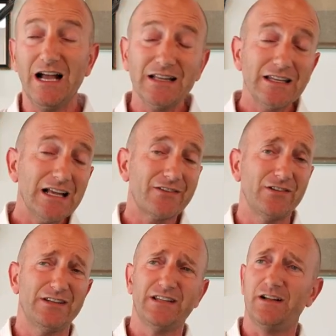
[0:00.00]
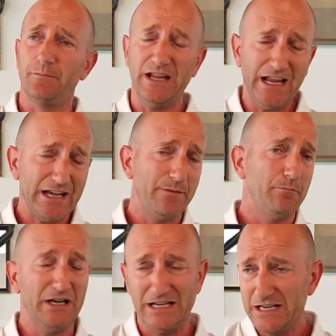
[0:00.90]
al di là se le tira bene,
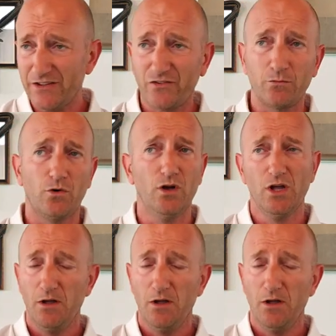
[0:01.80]
benissimo,